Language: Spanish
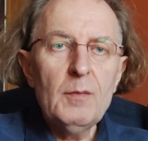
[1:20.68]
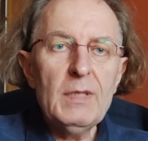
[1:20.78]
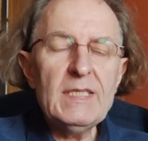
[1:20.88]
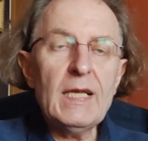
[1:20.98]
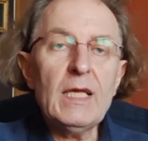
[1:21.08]

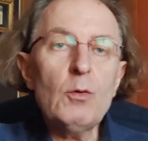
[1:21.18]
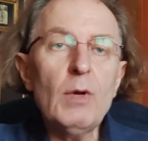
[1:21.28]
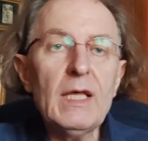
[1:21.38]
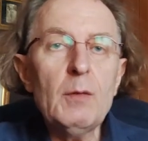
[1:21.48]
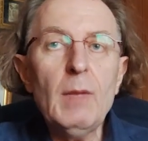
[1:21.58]
Pensar que
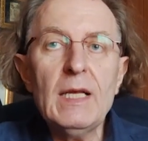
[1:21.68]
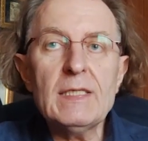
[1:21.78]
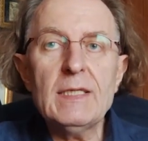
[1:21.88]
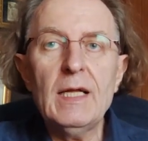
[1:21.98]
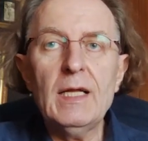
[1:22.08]
cualquier
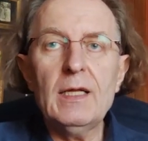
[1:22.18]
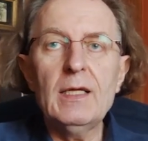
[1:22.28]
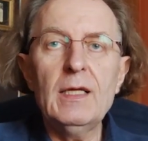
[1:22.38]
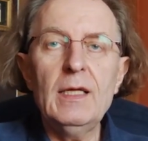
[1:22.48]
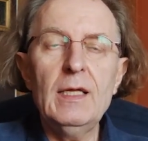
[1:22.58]
malestar
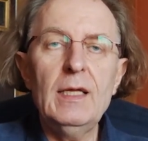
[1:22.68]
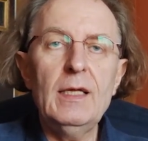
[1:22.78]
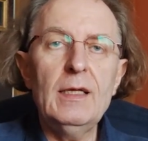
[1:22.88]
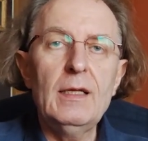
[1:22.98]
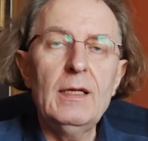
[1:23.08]

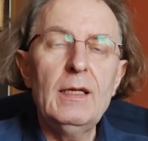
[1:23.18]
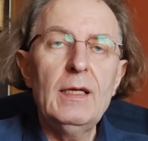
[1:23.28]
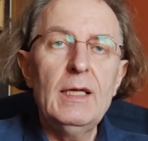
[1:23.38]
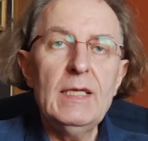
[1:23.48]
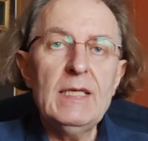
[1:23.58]
eh,
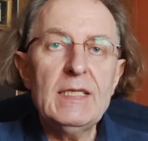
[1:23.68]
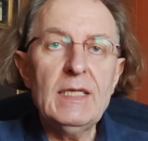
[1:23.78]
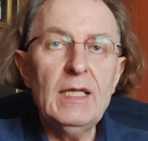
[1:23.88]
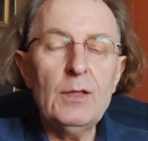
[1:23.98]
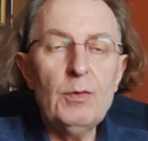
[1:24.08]
es la
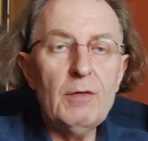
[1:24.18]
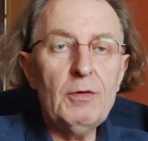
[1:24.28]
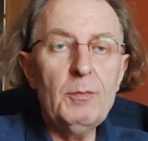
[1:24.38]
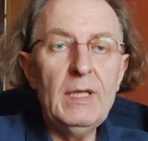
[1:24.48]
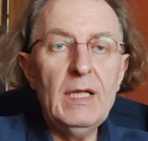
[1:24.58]
señal de una
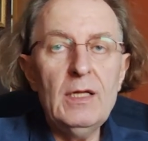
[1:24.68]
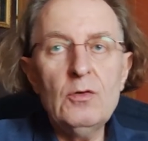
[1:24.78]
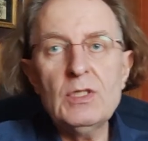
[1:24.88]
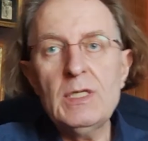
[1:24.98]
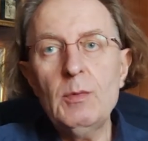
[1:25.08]
enfermedad
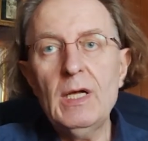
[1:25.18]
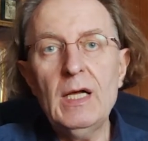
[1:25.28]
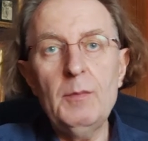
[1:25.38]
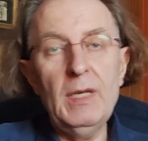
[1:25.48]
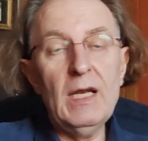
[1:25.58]
nos lleva
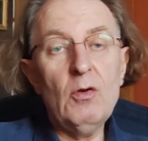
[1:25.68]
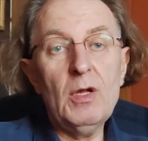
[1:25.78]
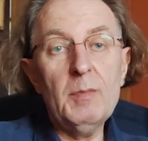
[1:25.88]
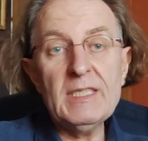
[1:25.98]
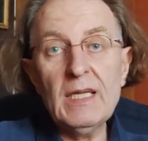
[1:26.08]
a mirar lo
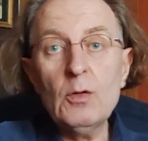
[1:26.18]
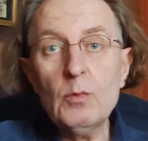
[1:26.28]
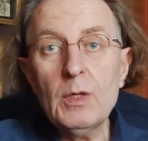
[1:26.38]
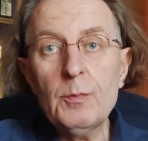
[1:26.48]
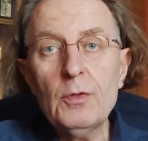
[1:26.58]
que pasa en el
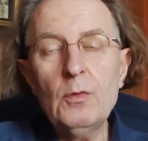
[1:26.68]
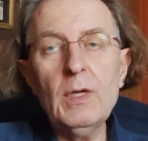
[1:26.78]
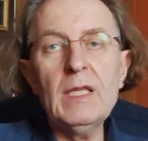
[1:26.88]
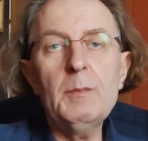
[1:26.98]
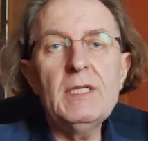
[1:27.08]
cuerpo en
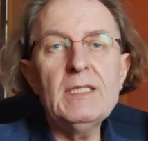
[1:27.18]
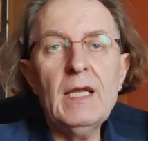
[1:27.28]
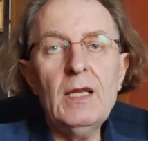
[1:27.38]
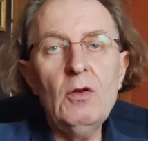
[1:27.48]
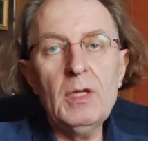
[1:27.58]
lugar de
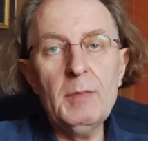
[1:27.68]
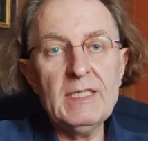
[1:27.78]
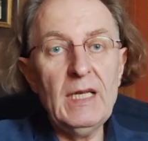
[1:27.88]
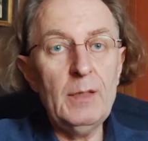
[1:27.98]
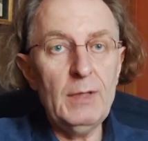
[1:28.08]
pensar en lo que
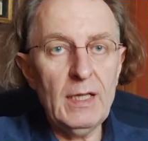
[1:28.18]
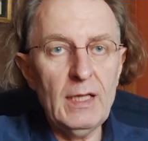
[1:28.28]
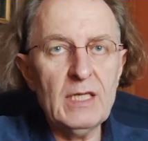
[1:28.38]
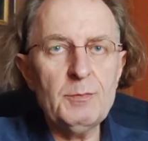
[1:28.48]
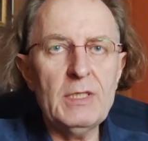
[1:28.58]
pasa en la vida
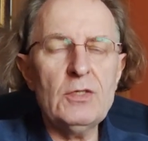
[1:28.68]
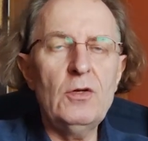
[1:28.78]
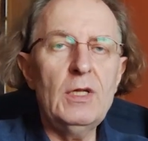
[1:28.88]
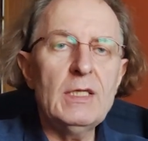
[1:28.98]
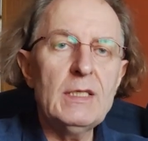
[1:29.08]
de las
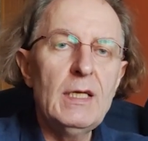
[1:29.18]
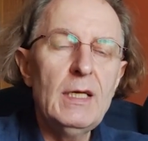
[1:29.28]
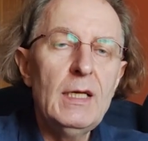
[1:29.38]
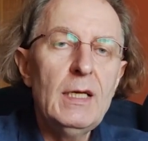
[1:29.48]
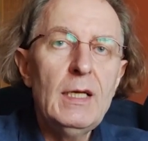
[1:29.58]
personas.
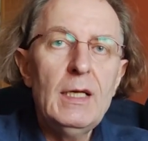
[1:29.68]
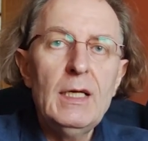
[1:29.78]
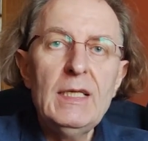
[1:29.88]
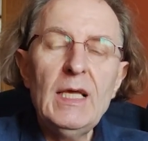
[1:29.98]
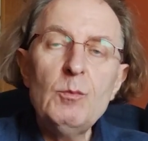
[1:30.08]

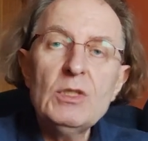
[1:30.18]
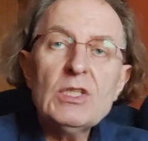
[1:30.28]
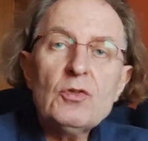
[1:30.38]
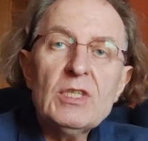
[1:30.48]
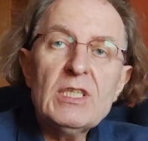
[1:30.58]
Y hay
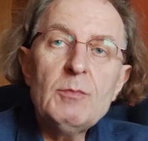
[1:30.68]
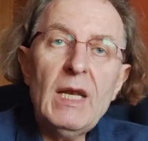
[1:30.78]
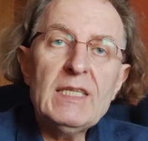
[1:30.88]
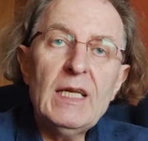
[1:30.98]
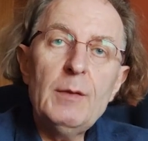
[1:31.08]
muchas cosas
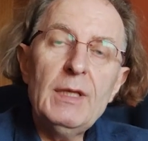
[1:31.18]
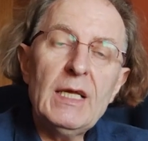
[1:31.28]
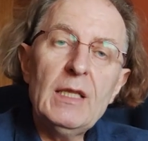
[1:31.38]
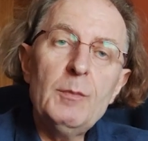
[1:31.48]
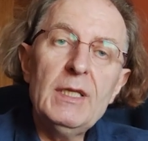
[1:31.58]
malas en la vida
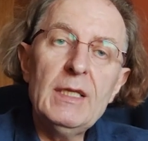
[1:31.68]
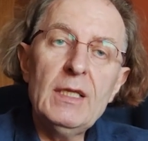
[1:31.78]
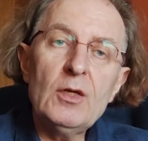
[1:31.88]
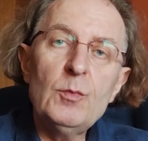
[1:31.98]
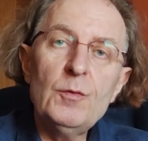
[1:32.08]
que dependen
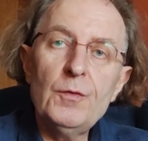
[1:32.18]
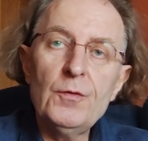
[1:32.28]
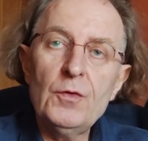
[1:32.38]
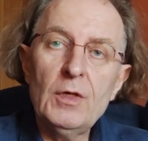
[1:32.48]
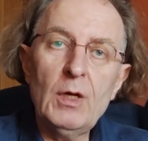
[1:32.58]
de cómo
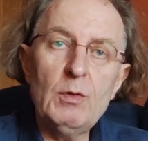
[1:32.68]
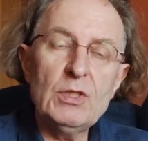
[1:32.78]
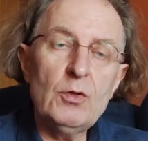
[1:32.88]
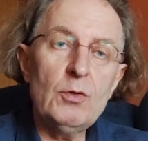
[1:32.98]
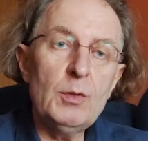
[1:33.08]
funciona
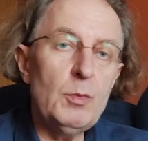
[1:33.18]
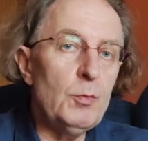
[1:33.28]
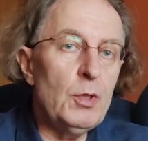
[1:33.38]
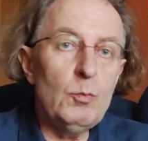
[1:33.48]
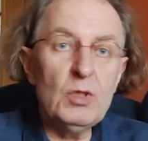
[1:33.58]
nuestro cuerpo,
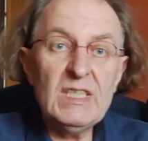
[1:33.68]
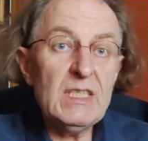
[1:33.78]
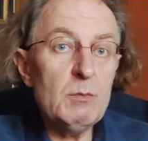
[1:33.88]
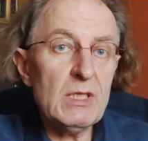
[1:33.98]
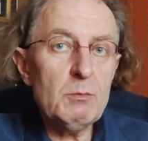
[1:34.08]
pero
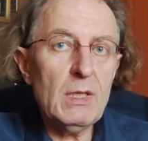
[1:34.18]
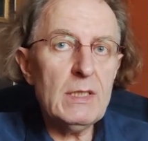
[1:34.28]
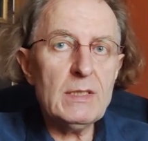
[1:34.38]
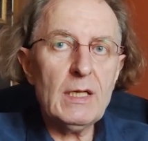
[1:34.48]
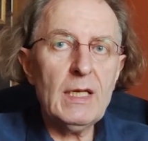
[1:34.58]
muchísimas
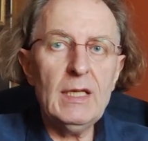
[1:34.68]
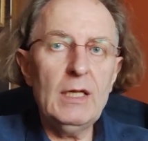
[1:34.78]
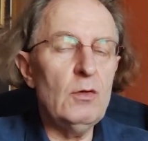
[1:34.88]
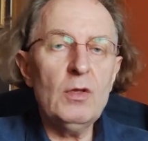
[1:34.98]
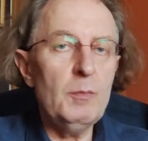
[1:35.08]
más
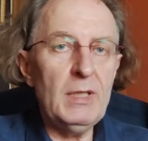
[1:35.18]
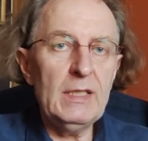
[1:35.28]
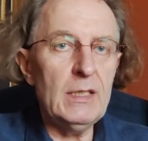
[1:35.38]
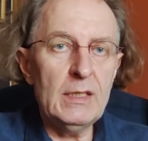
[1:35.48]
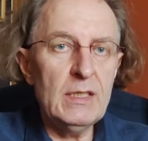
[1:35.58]
que no
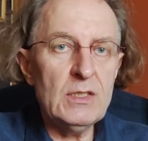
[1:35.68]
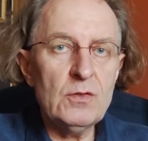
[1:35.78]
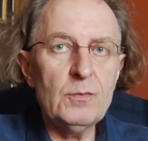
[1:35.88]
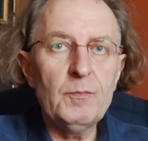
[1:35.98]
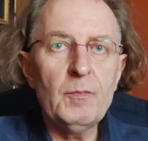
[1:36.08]
dependen de eso.